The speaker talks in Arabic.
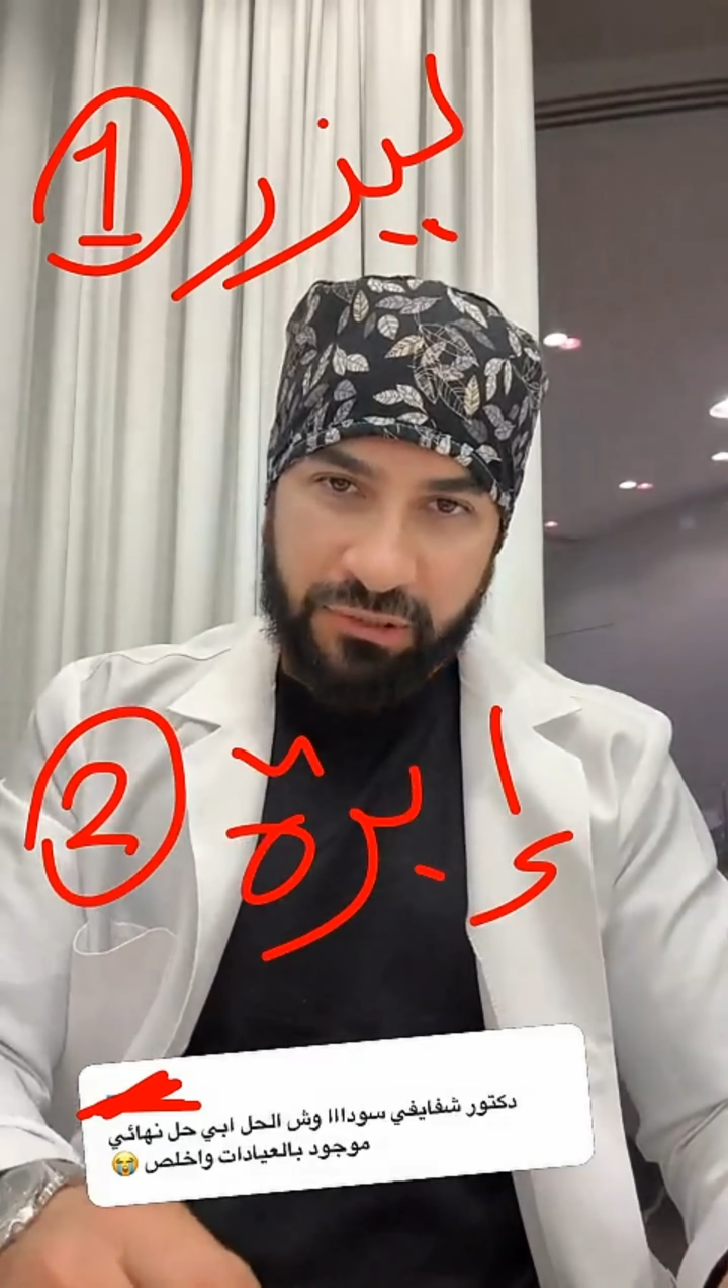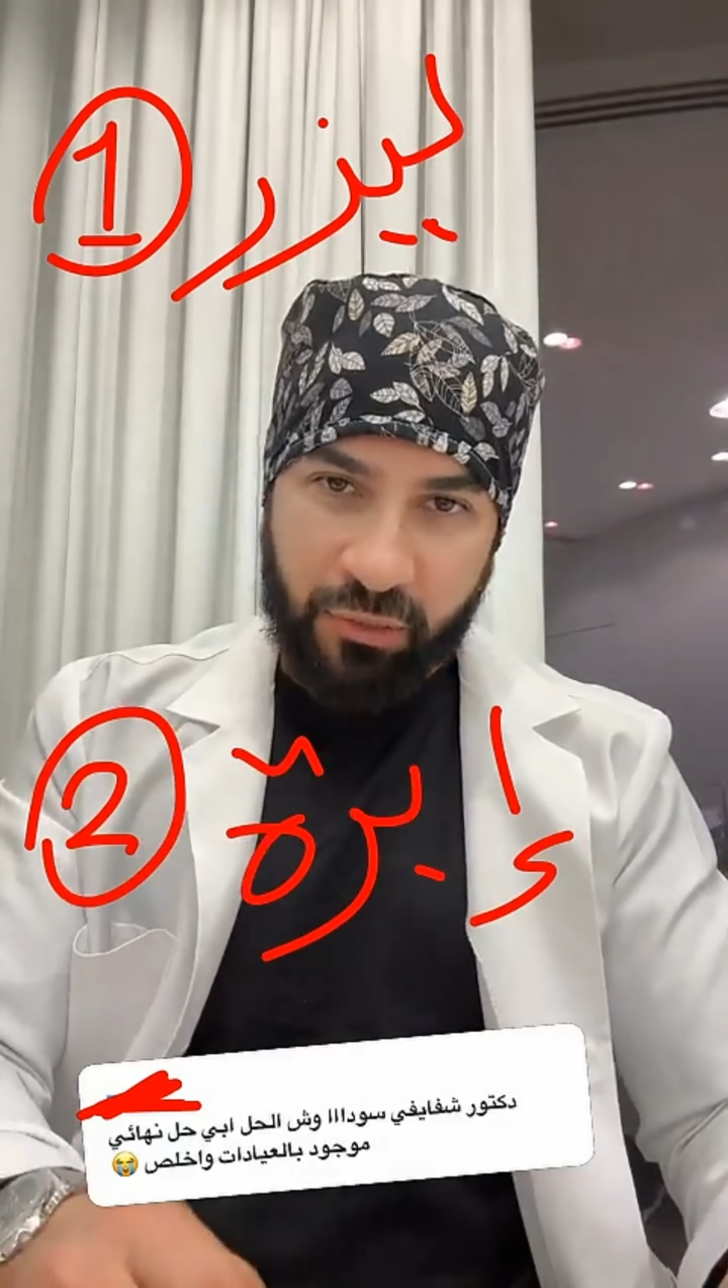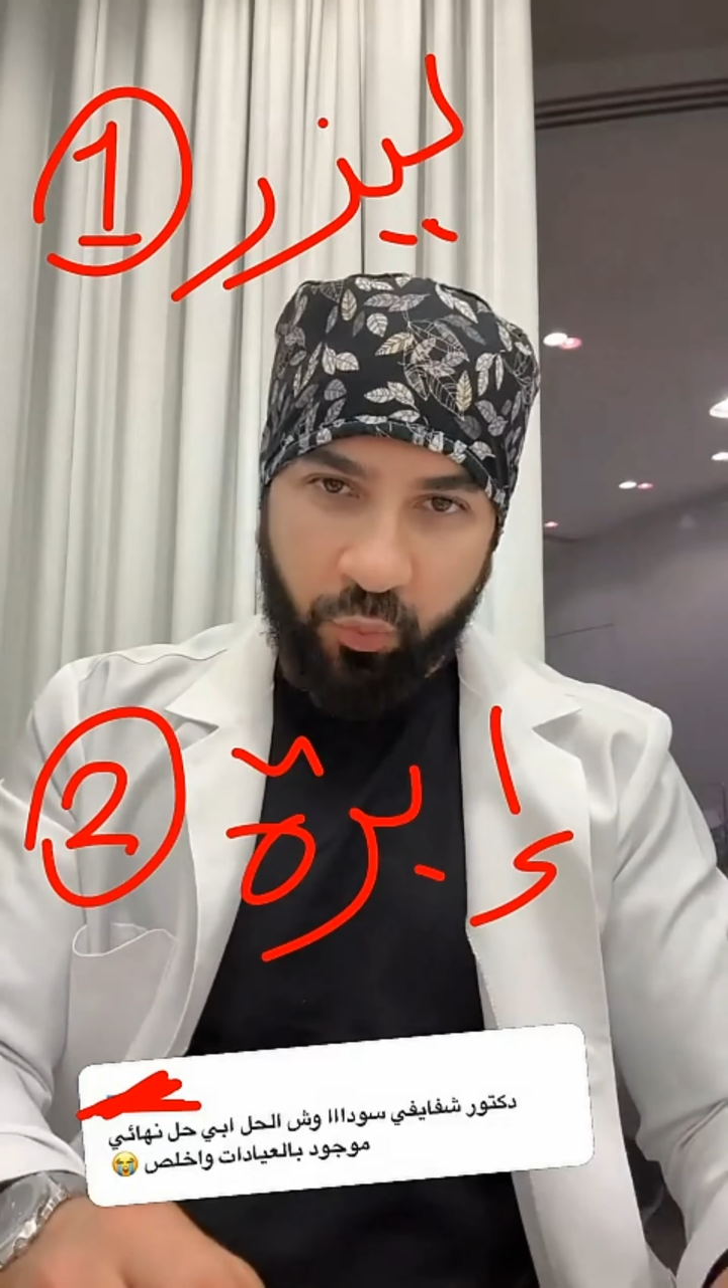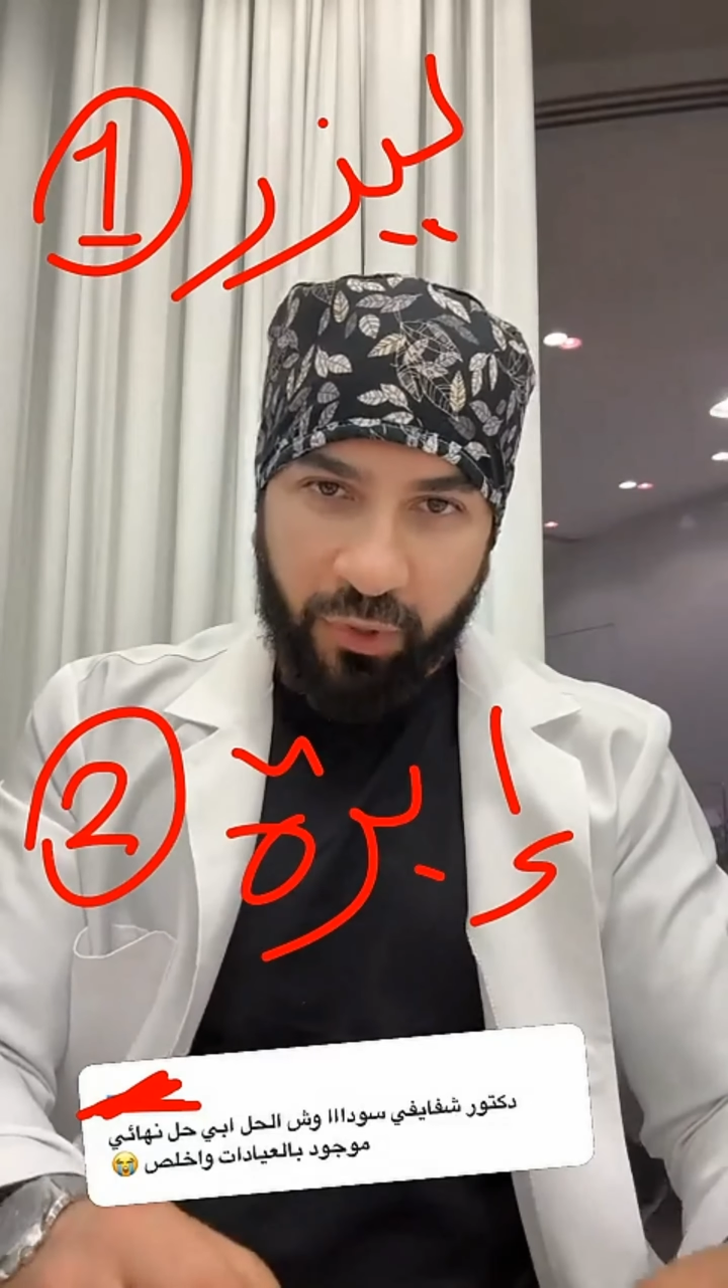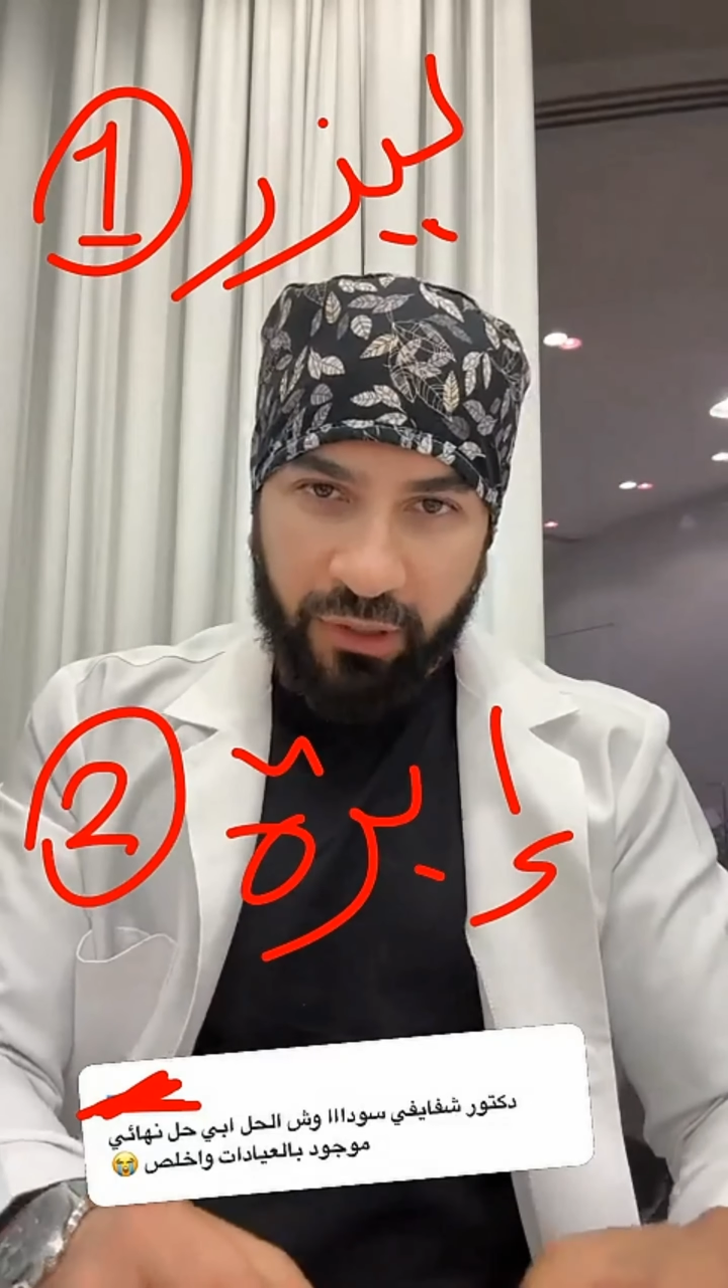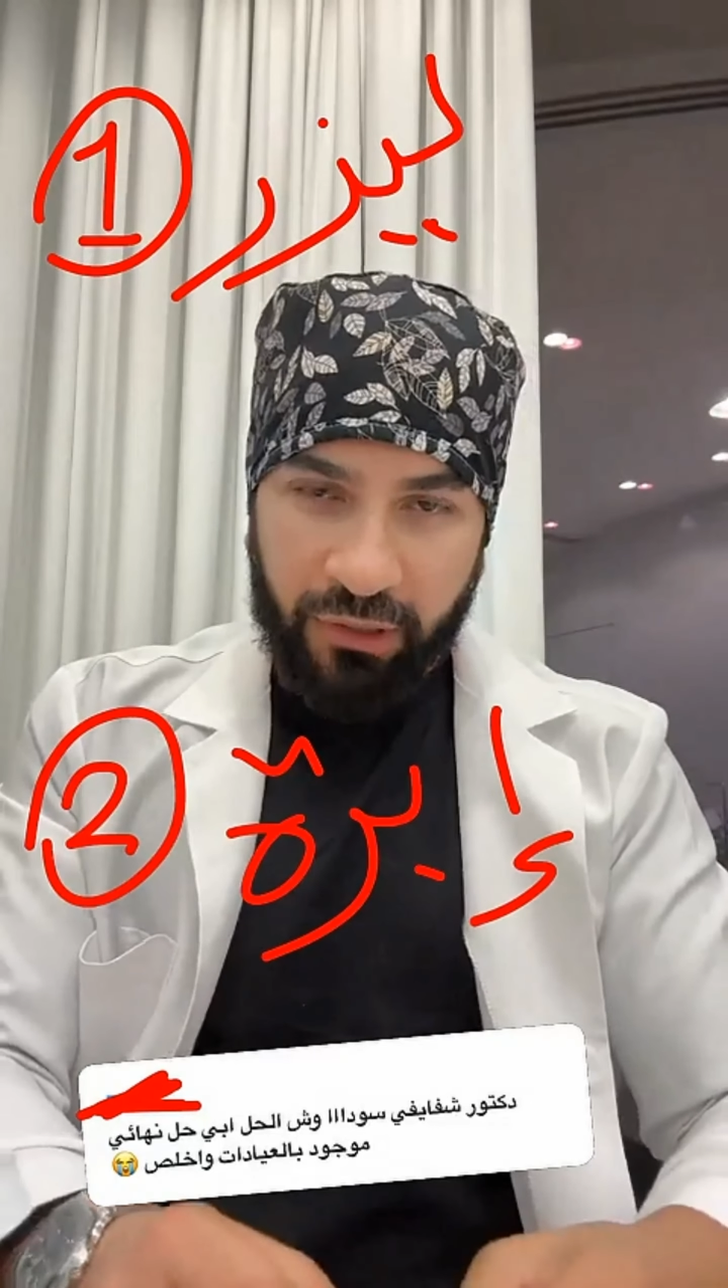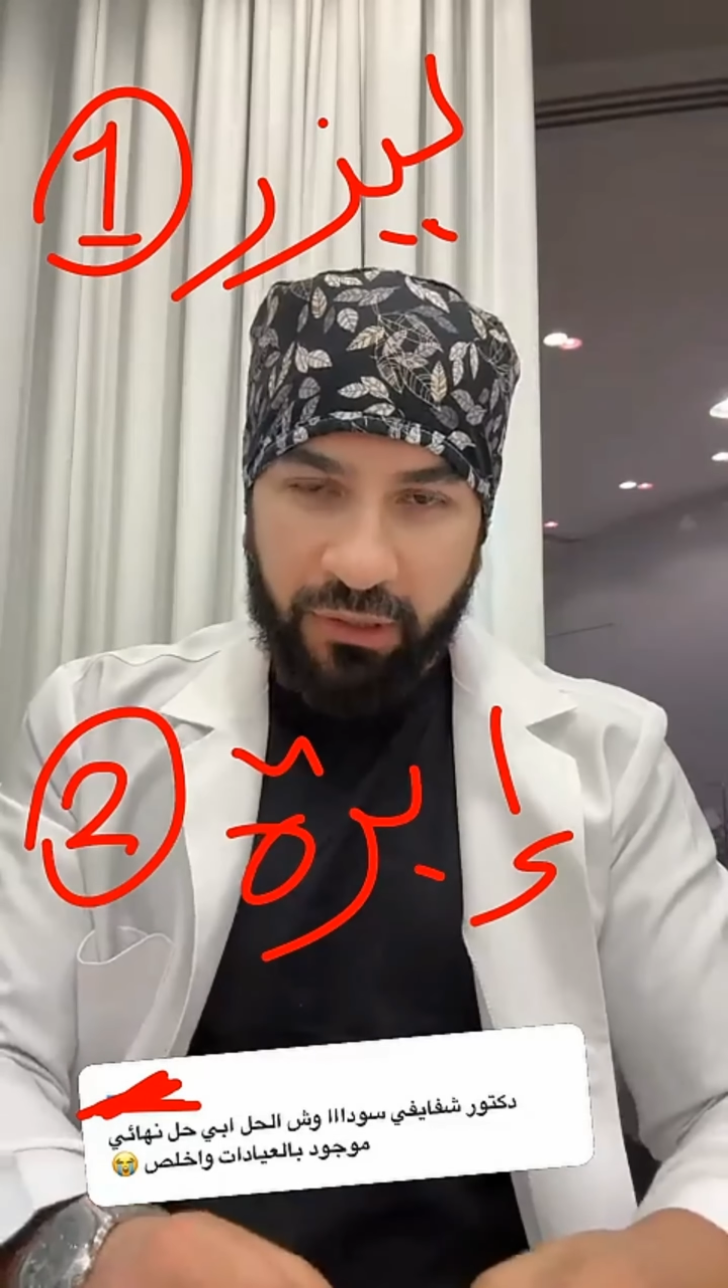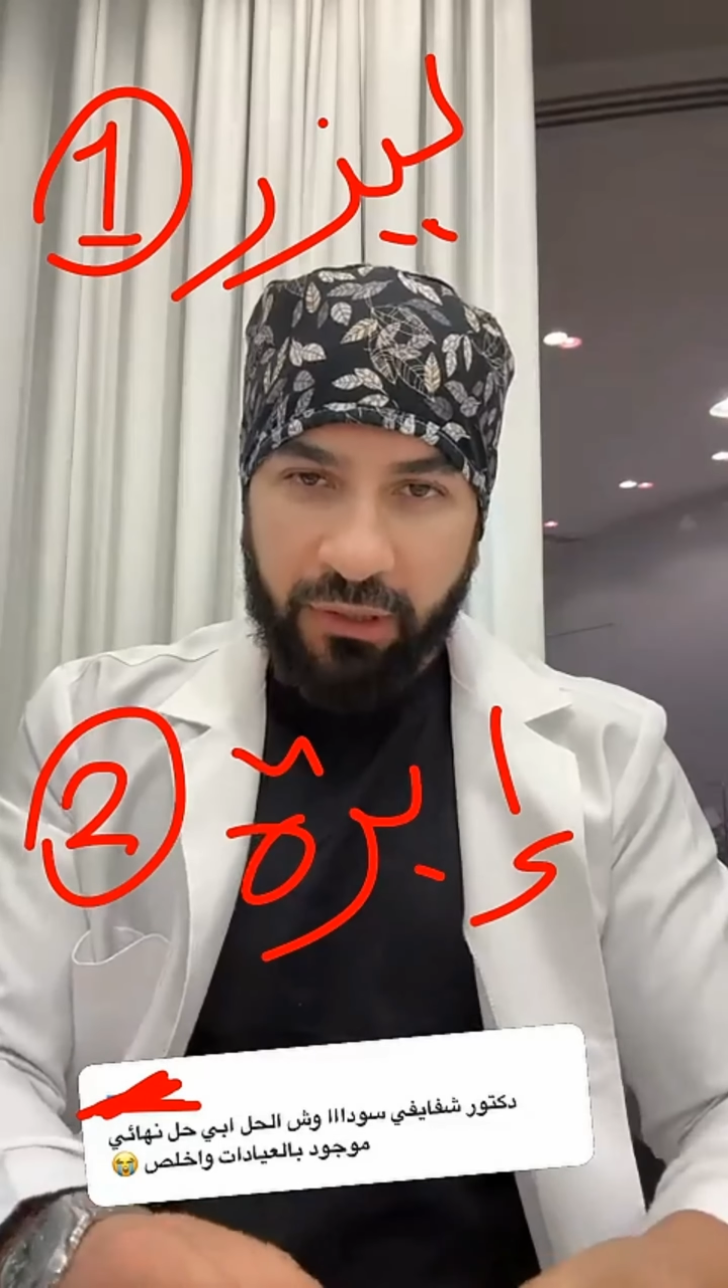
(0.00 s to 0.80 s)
يسوي